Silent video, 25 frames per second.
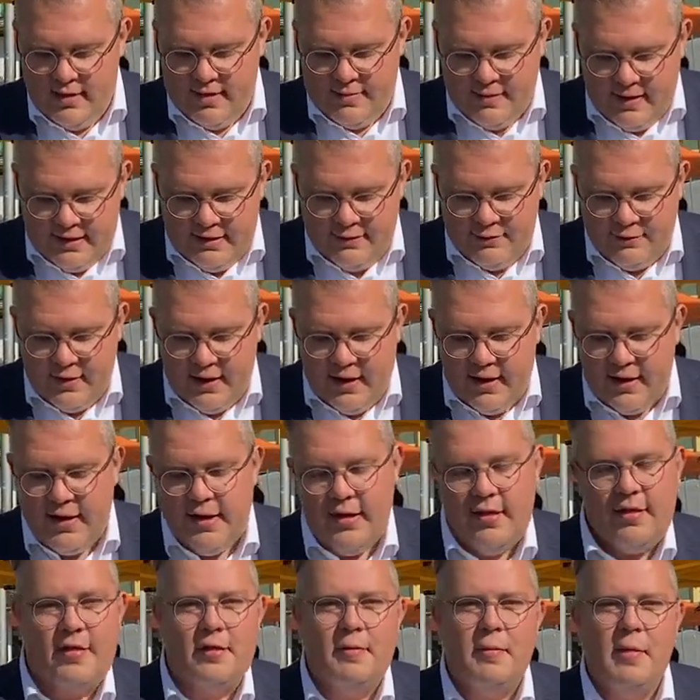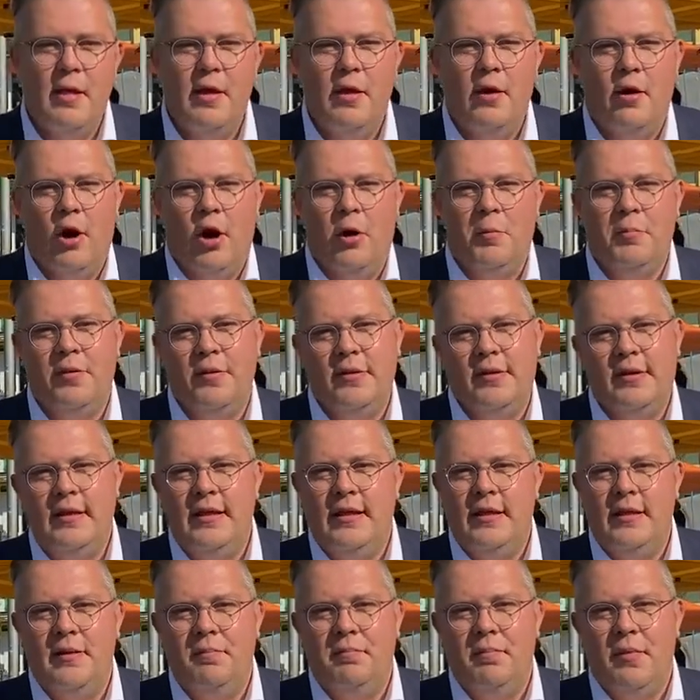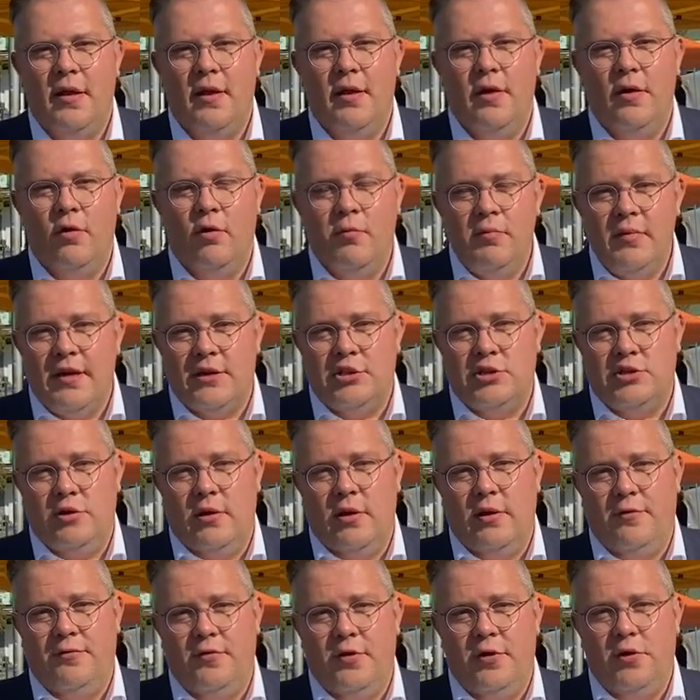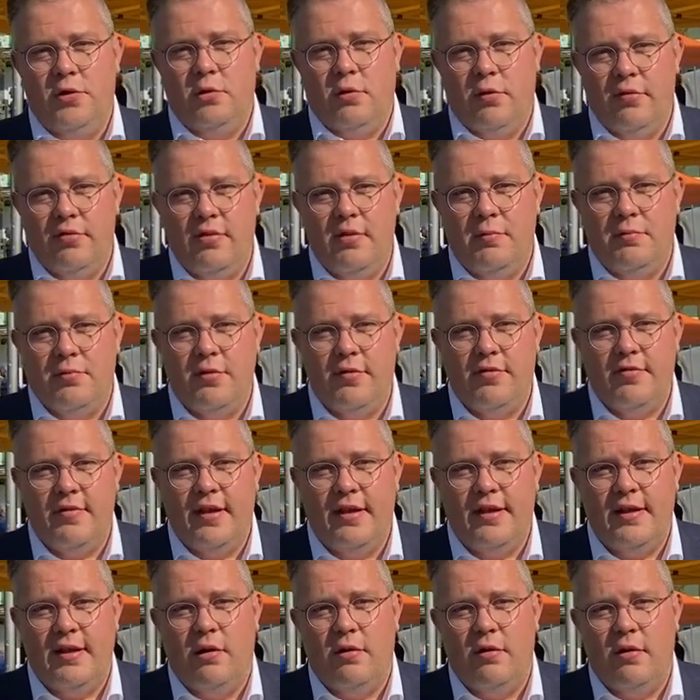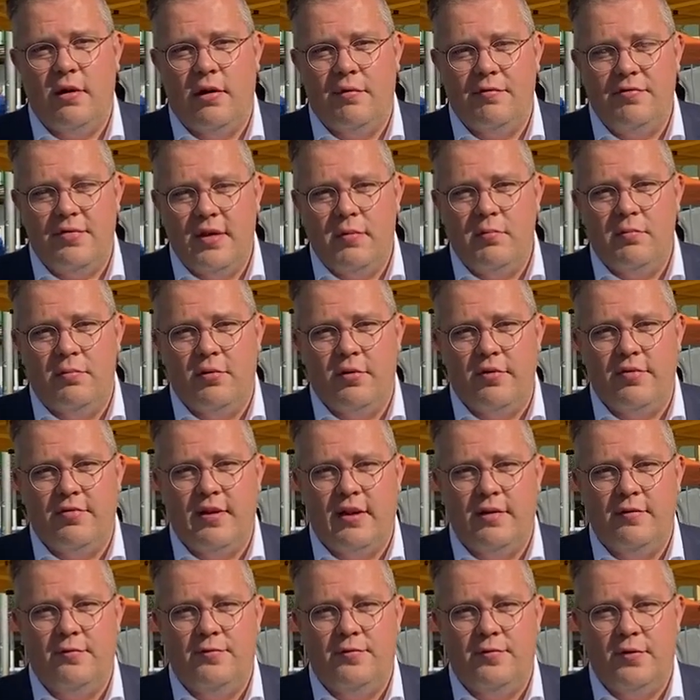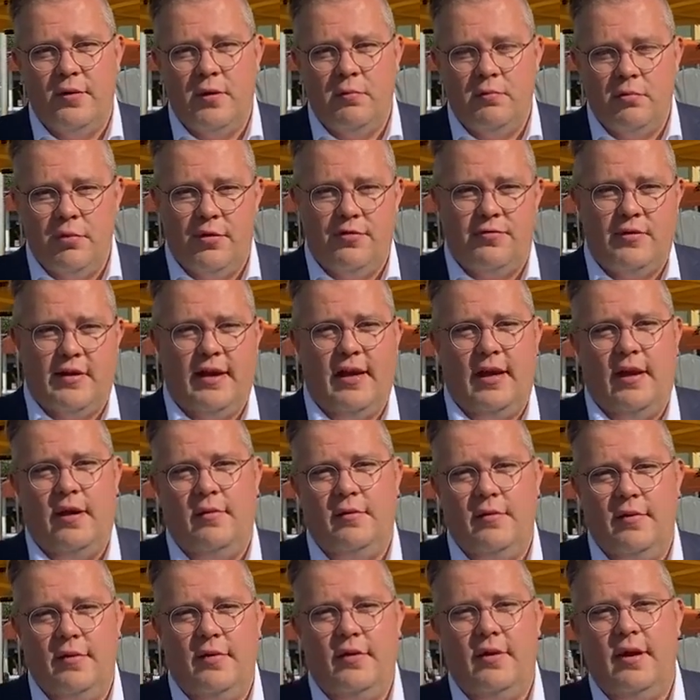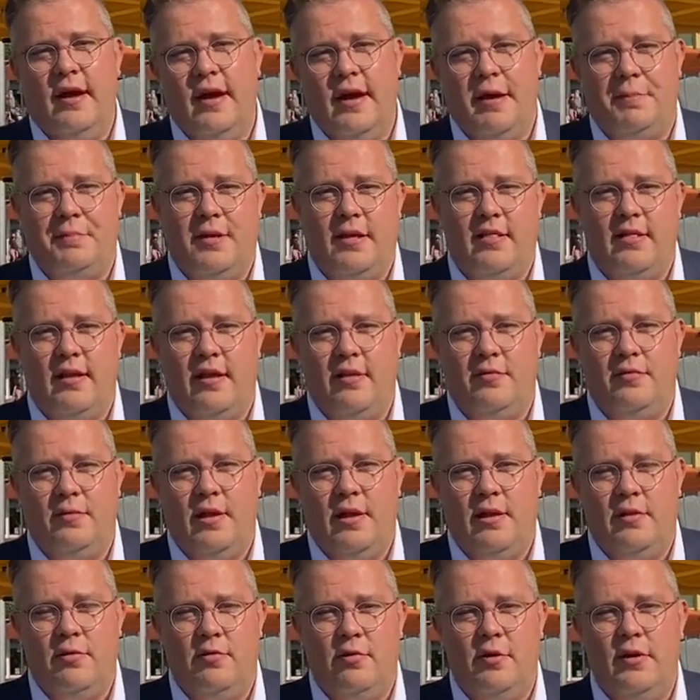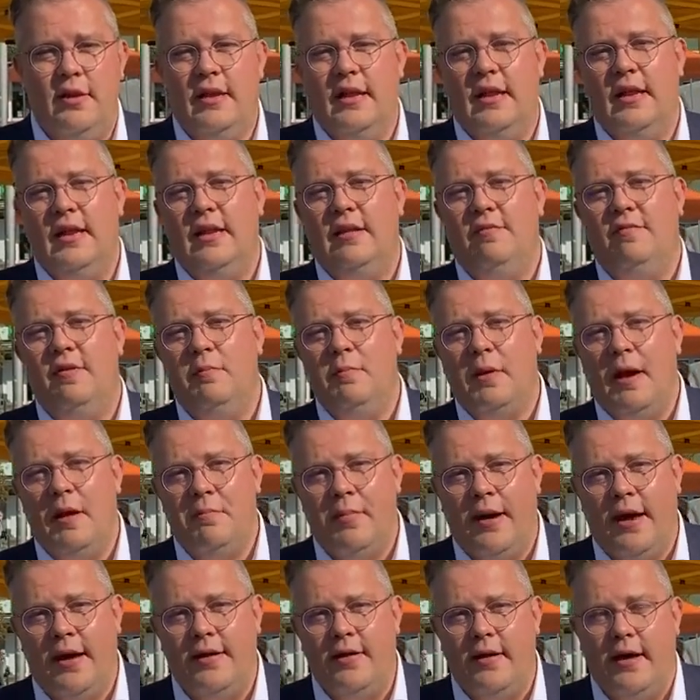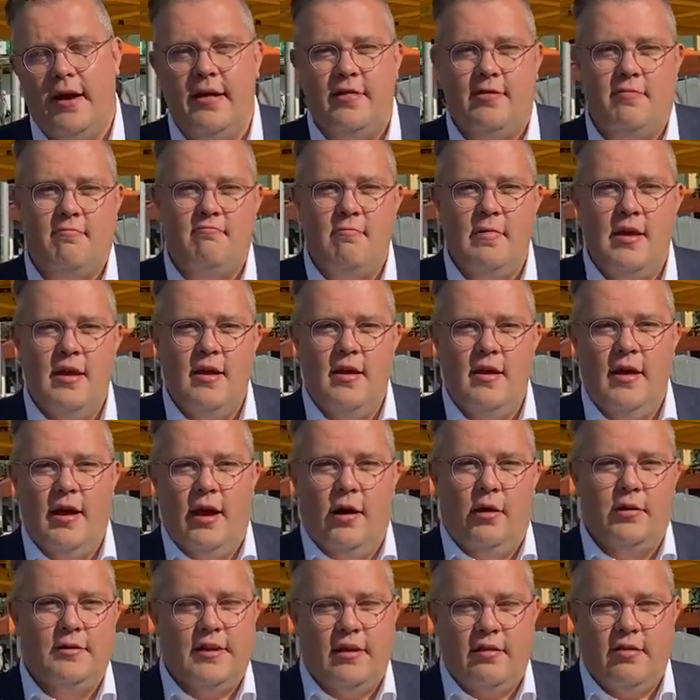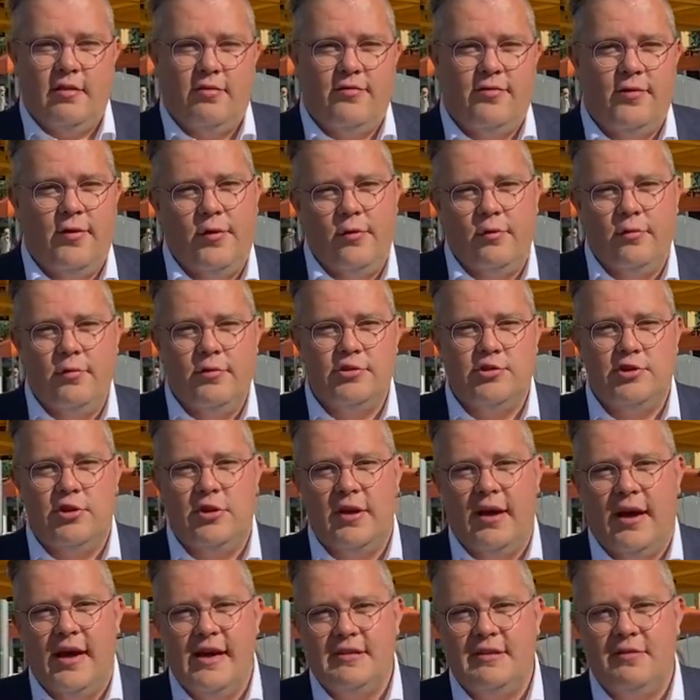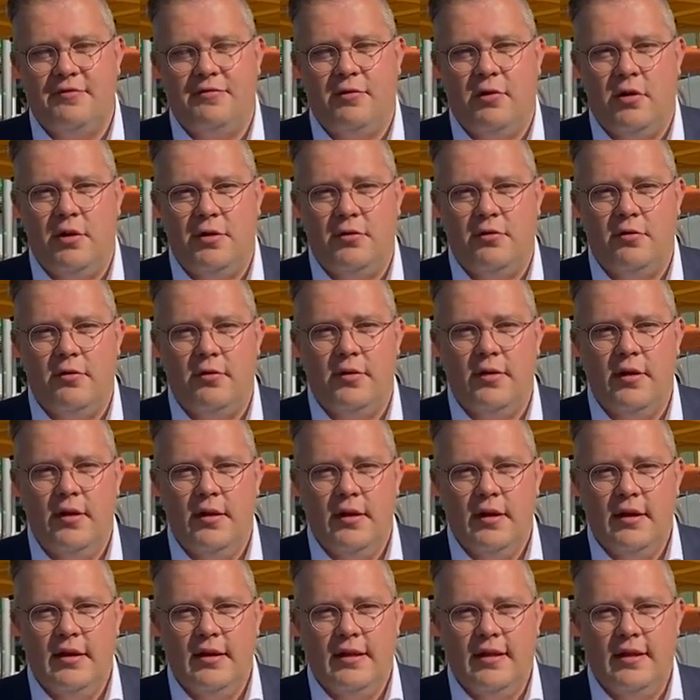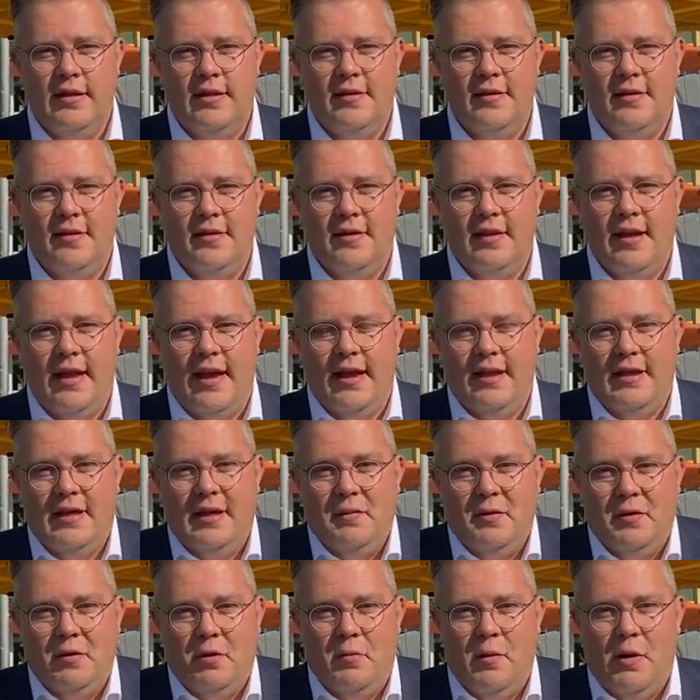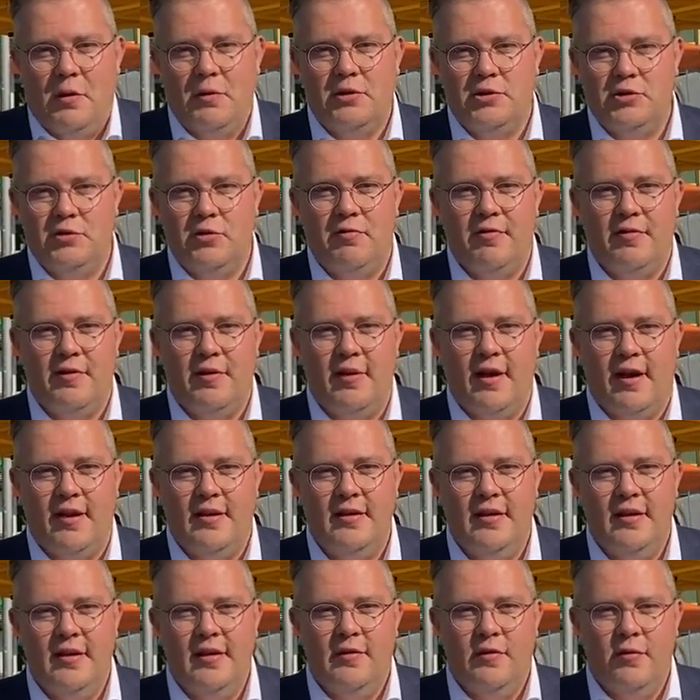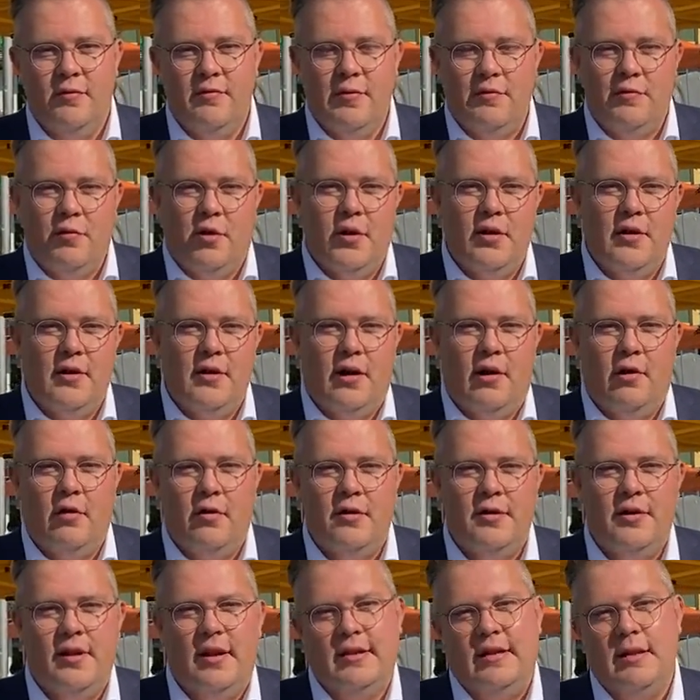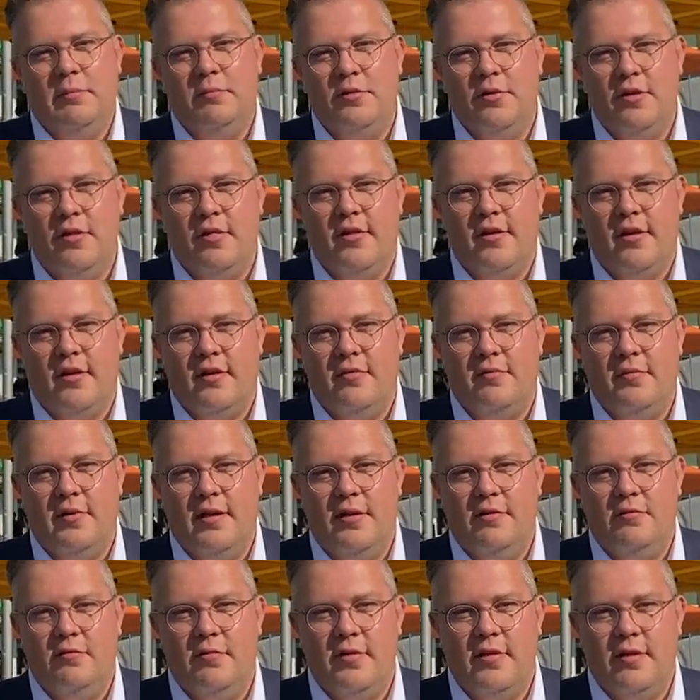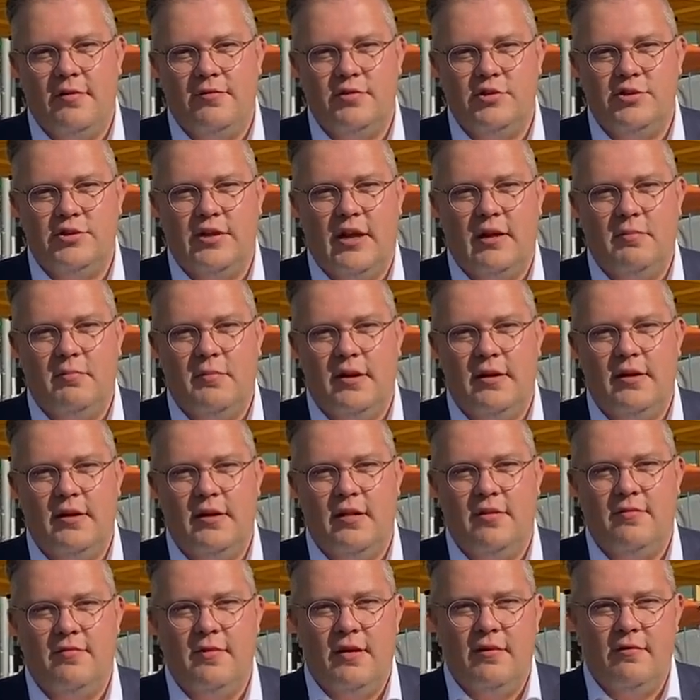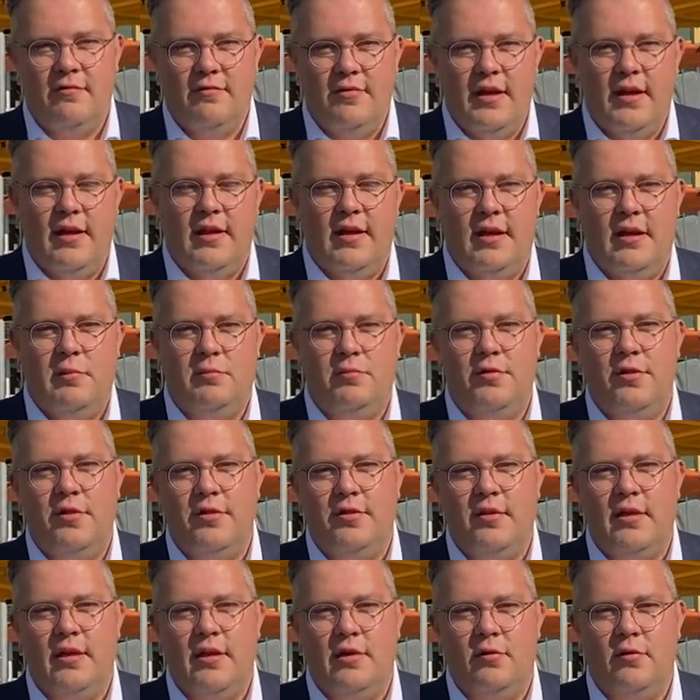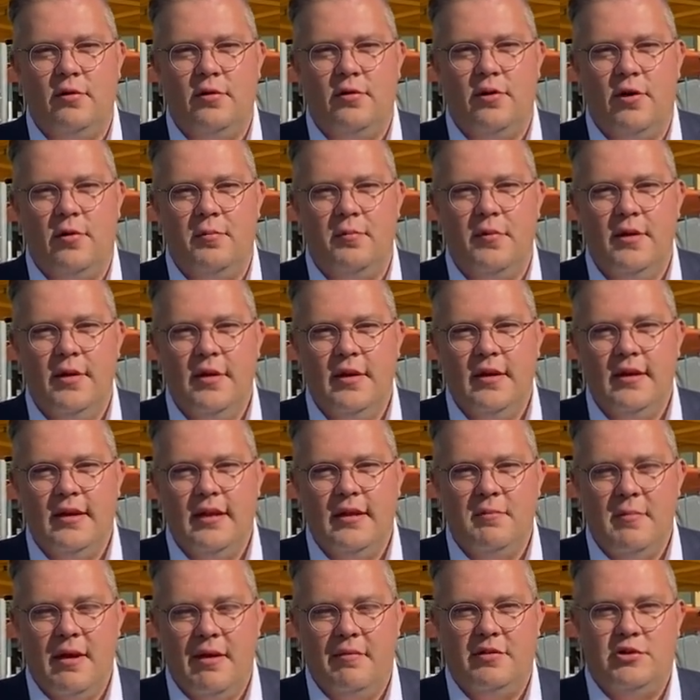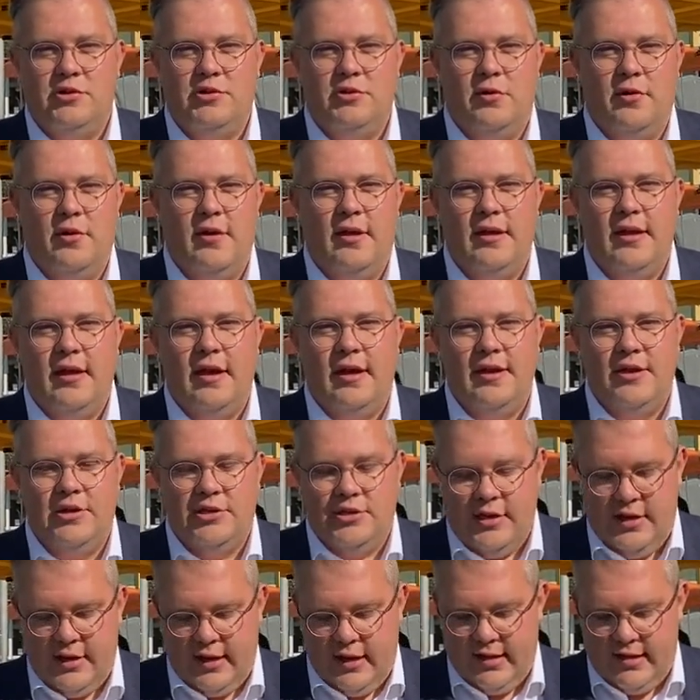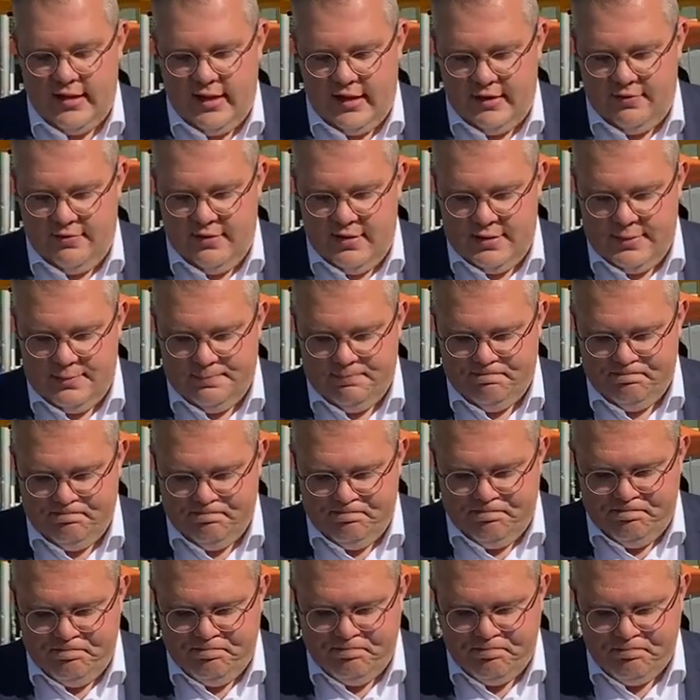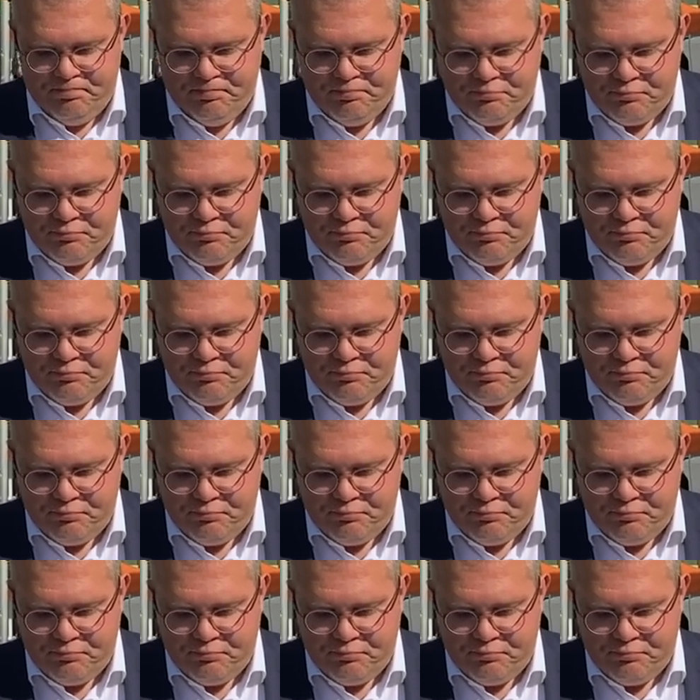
Zweite Frage ist, ob die äh, Umsatzsteuer von 19% auch auf 7% für den Busverkehr äh, herabgesenkt werden soll, ähnlich wie bei Bahnreisen. Auch das ist von uns schon eine alte Forderung, die ich äh, gerne hiermit nochmal unterstützen kann. Und wir wollen auch nach der Bundestagswahl uns dafür stark machen, dass wenn wir in eine Bundesregierung kommen, die Mehrwertsteuer hier an der Stelle gesenkt wird. Mhm.